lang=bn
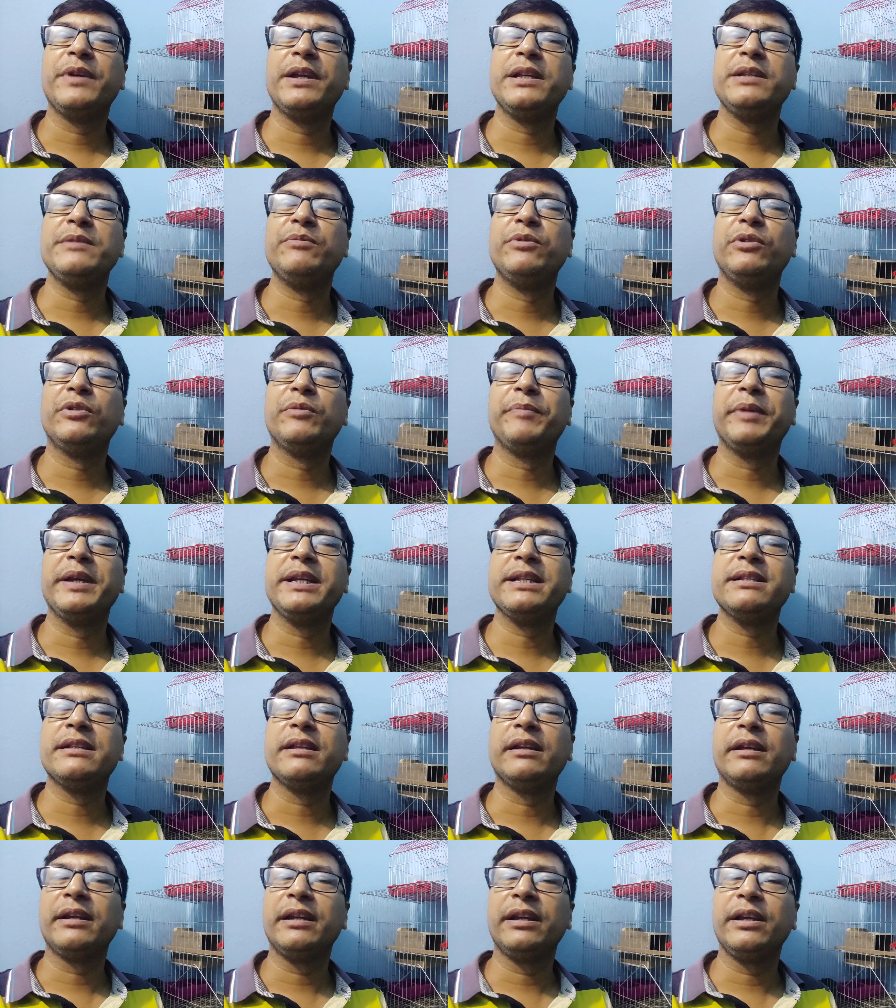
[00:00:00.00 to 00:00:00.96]
ফেসবুক পেজ
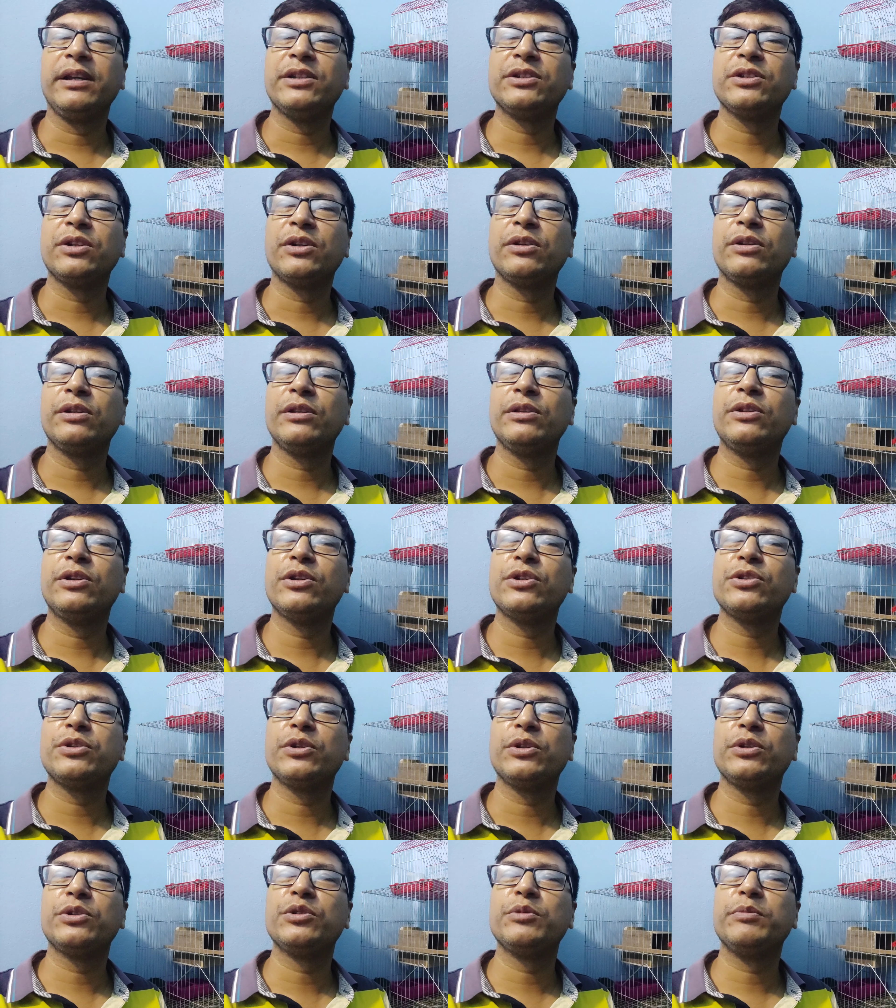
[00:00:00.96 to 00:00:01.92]
থেকে সকল
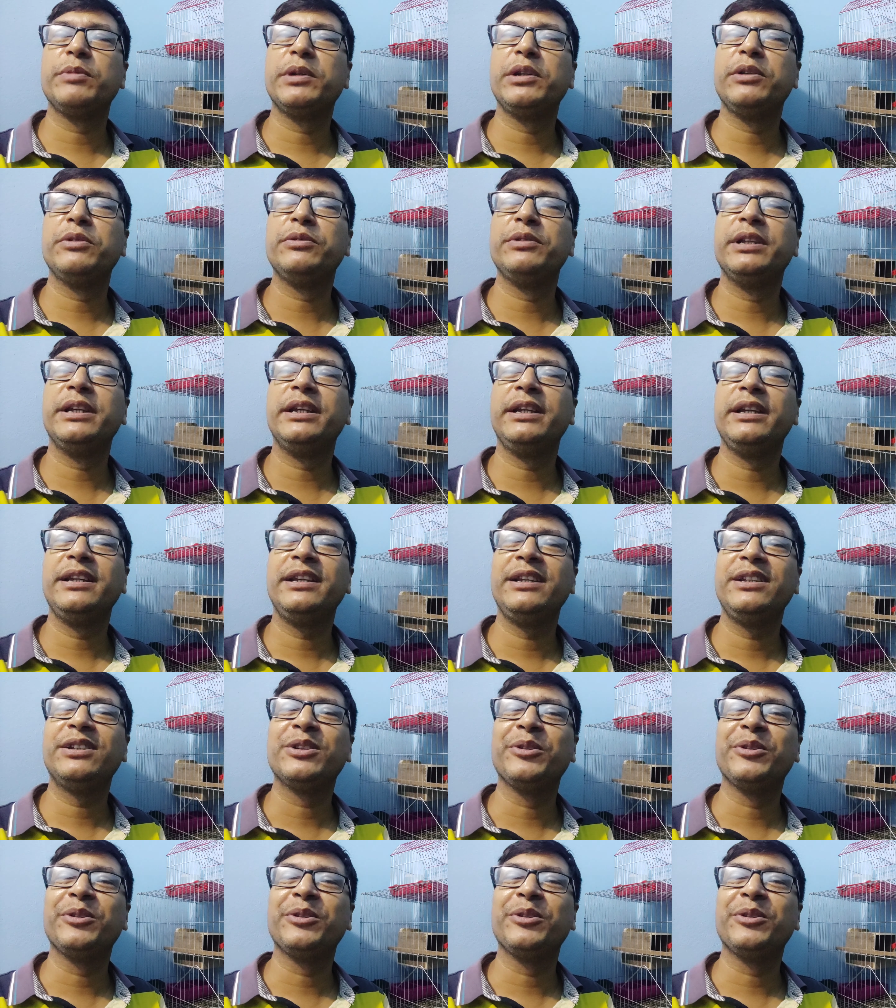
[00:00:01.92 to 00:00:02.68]
দর্শক শুভানুদ্দেই